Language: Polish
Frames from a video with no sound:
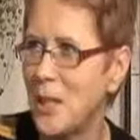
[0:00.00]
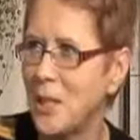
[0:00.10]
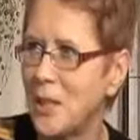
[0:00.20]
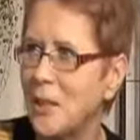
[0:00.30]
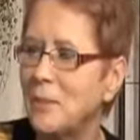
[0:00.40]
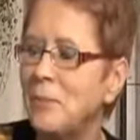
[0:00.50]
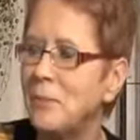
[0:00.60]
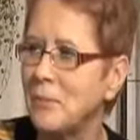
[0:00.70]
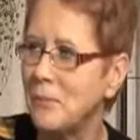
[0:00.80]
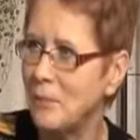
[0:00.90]
cieszy.
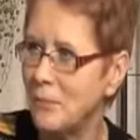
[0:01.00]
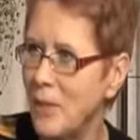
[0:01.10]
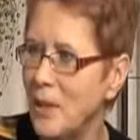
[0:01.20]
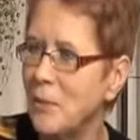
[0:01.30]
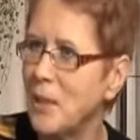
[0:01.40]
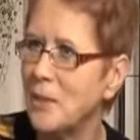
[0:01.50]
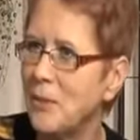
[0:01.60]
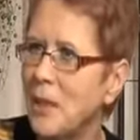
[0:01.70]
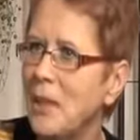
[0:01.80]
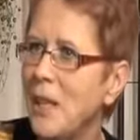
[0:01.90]
Przez
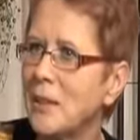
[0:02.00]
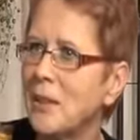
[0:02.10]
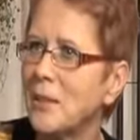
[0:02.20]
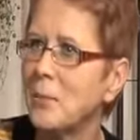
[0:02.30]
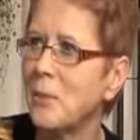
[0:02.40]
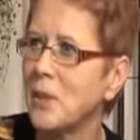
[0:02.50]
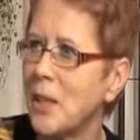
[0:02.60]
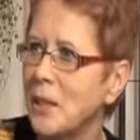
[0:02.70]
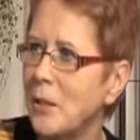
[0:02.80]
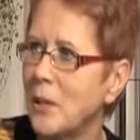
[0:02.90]
wiele lat
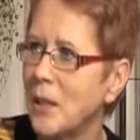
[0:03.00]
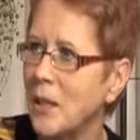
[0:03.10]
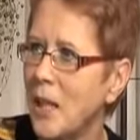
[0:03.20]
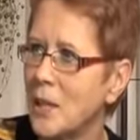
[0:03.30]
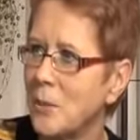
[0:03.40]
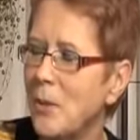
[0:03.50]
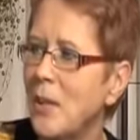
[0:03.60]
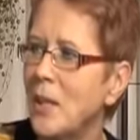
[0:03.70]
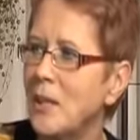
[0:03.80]
rozpowszechniam takie hasło